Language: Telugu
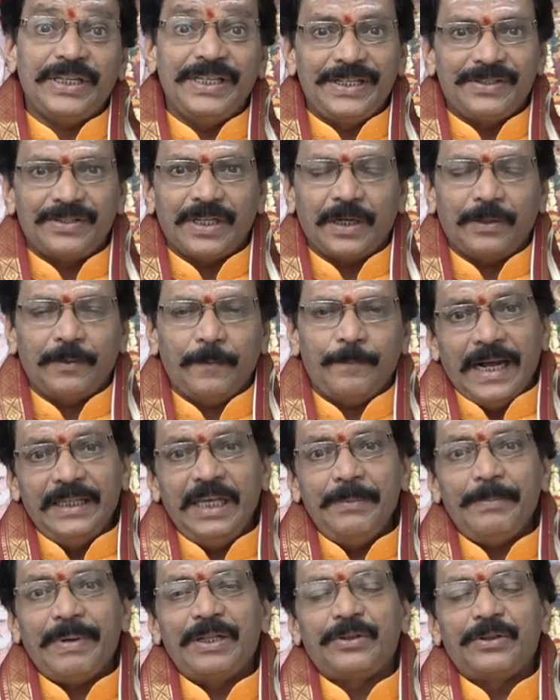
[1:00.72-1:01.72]
చేయిస్తారు
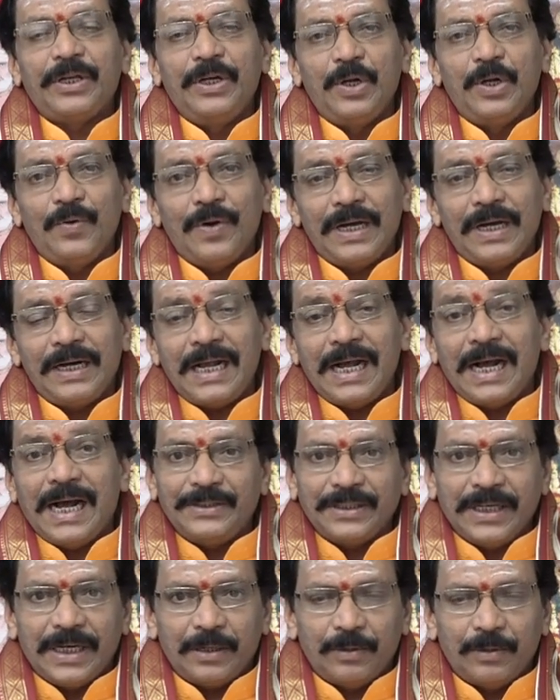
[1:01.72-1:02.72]
అది మన తెలుగువారి
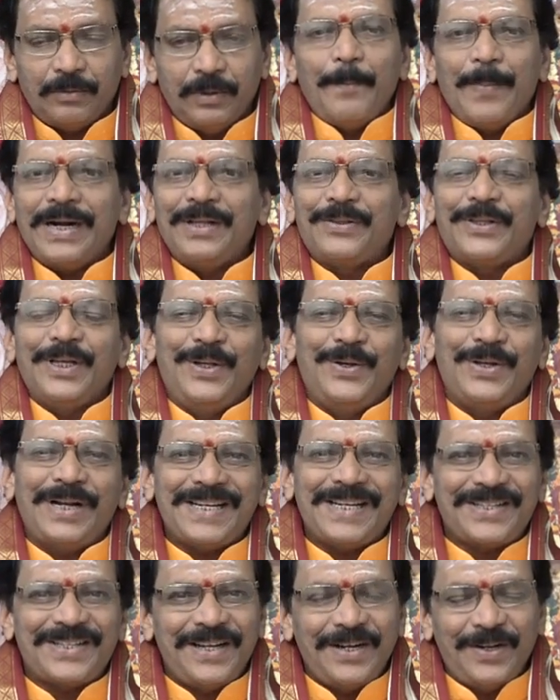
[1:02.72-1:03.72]
ఆచారం మన తెలుగు
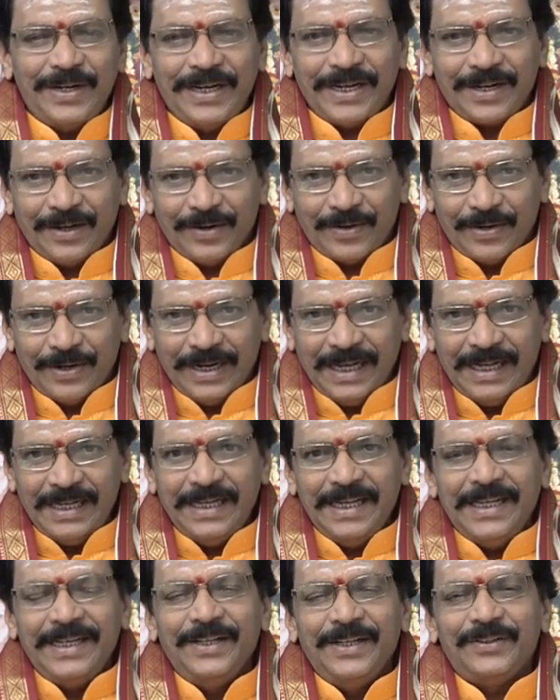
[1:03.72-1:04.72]
రాష్ట్రాల్లోనే కాకుండా
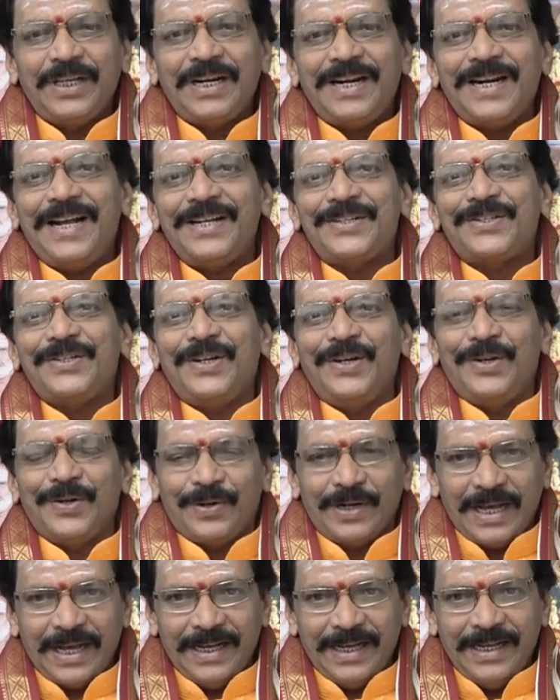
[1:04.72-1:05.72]
ఇతర రాష్ట్రాల్లో
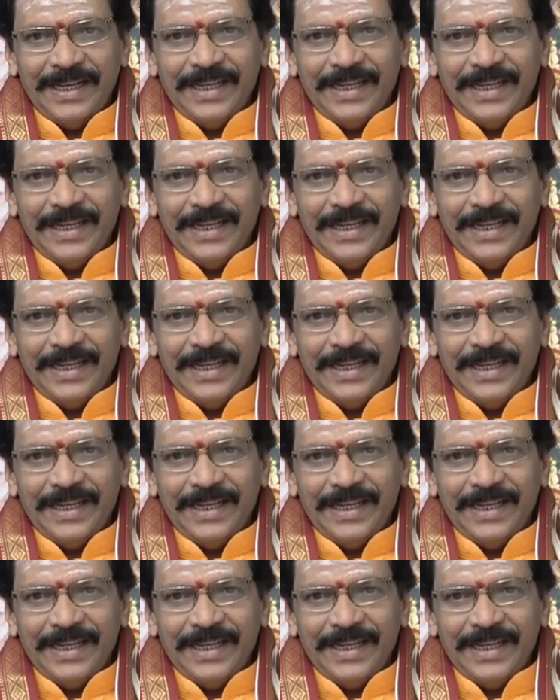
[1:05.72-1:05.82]
కూడా